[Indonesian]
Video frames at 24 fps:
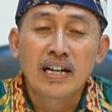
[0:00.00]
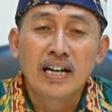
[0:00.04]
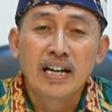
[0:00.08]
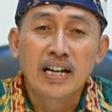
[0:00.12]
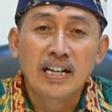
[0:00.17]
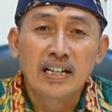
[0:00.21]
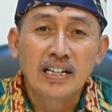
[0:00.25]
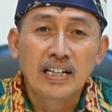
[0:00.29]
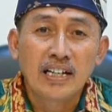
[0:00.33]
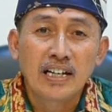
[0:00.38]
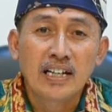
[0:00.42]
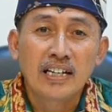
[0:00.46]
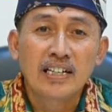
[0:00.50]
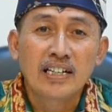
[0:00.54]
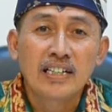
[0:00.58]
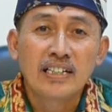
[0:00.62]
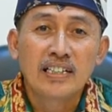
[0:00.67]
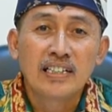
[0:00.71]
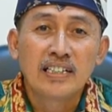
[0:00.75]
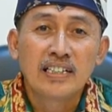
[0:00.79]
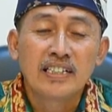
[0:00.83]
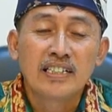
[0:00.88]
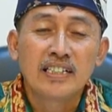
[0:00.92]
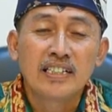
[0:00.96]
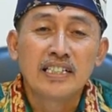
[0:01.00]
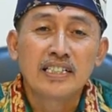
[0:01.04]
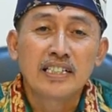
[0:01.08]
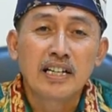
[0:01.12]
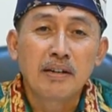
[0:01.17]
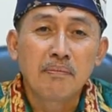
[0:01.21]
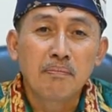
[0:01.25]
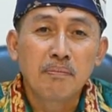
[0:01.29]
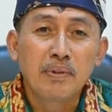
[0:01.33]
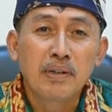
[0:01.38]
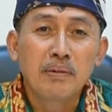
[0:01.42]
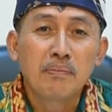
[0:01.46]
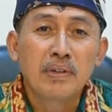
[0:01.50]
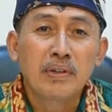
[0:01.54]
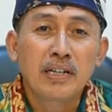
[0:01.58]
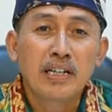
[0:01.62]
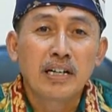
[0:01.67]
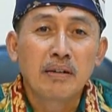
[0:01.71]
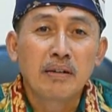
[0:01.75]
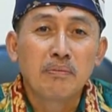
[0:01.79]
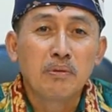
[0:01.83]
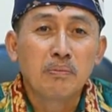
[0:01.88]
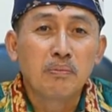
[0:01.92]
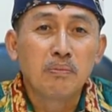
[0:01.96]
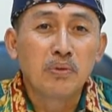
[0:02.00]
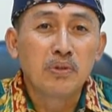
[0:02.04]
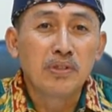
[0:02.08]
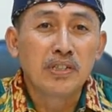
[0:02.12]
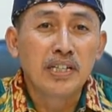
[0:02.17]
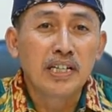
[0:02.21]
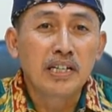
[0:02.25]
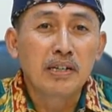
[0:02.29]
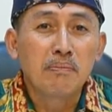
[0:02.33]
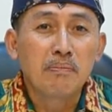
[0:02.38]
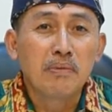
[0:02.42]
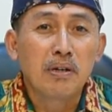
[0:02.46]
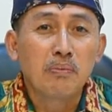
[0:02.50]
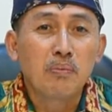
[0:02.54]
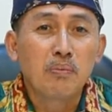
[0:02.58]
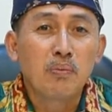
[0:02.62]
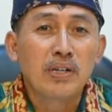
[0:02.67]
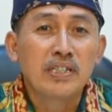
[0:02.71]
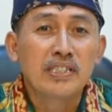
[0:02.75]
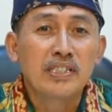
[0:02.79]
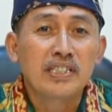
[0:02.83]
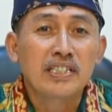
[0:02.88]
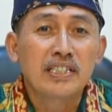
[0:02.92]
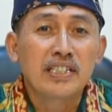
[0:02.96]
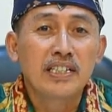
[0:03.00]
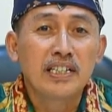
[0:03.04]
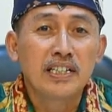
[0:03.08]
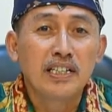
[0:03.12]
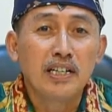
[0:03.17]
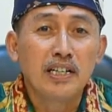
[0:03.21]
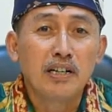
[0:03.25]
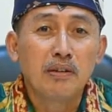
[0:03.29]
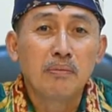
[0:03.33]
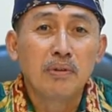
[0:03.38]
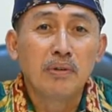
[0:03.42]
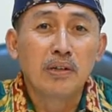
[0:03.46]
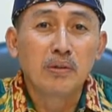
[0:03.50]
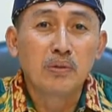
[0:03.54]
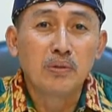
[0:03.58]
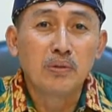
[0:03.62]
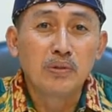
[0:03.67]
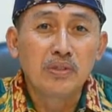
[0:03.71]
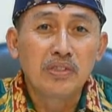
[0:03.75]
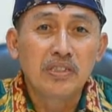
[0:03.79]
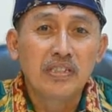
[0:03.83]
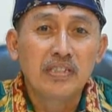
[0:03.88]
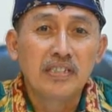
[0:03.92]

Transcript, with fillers: agar di samping mereka mempunyai kemampuan skill yang bagus,